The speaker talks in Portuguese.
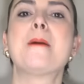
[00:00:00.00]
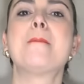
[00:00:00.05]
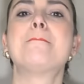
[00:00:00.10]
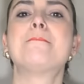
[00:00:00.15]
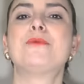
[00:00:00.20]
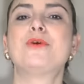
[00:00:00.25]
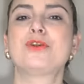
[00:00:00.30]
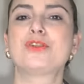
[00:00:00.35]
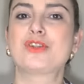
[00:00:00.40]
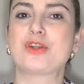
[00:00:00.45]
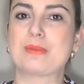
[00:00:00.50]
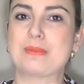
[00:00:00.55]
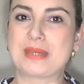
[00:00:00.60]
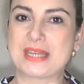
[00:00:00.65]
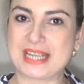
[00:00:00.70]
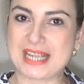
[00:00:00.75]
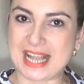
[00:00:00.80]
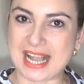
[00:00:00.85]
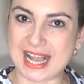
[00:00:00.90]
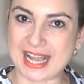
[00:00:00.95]
Muito
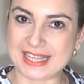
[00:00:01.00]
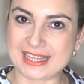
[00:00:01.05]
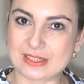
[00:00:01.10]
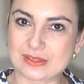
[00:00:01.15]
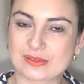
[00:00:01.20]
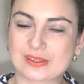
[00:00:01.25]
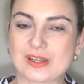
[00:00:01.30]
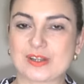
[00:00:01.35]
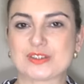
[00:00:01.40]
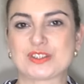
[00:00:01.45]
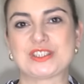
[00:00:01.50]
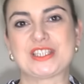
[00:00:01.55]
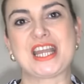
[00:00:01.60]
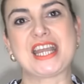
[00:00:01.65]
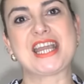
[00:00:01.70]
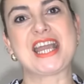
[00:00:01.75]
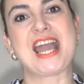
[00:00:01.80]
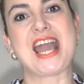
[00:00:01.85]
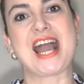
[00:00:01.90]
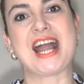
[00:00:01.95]
obrigada. O
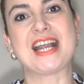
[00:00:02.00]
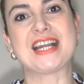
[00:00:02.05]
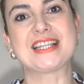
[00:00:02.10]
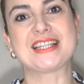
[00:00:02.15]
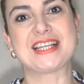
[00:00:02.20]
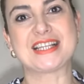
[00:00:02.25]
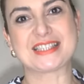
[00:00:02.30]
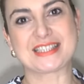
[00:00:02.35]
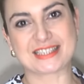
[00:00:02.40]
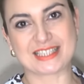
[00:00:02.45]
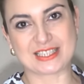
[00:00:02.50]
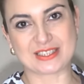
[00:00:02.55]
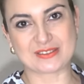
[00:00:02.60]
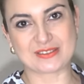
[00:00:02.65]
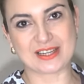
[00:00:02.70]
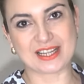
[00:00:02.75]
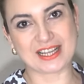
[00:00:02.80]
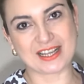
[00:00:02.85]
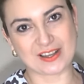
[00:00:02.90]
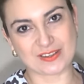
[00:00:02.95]
Claudinei é artesão
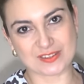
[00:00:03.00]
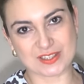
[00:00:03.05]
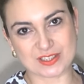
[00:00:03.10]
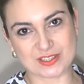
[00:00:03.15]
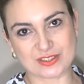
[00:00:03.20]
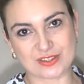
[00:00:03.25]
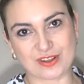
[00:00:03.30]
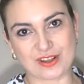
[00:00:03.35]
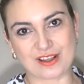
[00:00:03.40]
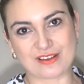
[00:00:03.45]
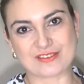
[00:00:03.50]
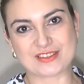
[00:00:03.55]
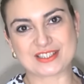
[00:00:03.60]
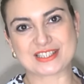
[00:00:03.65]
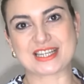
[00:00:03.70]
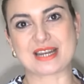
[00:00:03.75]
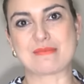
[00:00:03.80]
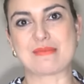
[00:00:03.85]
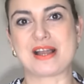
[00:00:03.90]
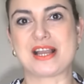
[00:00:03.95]
lá em Caldas Novas,
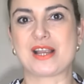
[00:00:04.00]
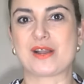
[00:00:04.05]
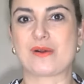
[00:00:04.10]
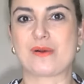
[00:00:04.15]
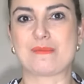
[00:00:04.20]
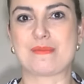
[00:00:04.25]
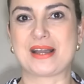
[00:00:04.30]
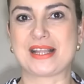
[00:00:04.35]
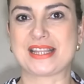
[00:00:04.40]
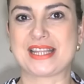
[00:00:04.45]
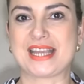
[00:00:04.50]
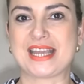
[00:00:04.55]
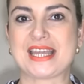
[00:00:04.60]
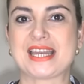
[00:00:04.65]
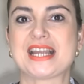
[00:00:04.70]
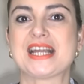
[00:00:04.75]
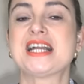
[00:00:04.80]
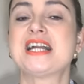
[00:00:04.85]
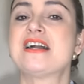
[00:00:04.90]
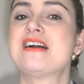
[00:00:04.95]
trabalha com
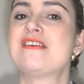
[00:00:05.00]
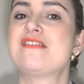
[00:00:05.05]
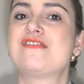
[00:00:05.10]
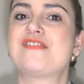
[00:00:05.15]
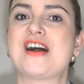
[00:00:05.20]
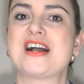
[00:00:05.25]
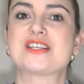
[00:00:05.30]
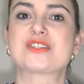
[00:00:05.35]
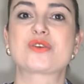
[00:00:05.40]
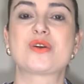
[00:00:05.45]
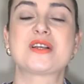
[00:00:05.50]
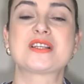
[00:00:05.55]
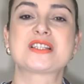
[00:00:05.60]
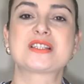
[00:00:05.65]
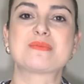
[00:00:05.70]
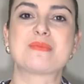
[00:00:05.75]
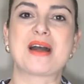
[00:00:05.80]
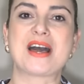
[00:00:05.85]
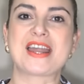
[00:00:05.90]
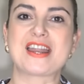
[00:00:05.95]
madeira, faz coisas
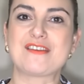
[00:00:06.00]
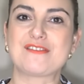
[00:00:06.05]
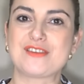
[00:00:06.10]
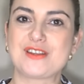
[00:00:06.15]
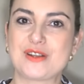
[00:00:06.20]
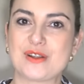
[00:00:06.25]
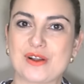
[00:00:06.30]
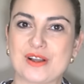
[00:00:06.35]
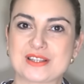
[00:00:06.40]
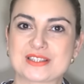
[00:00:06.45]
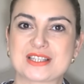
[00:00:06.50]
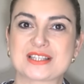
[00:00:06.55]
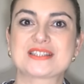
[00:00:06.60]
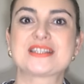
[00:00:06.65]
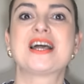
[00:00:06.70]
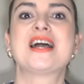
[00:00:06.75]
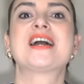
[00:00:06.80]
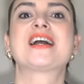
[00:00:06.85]
maravilhosas.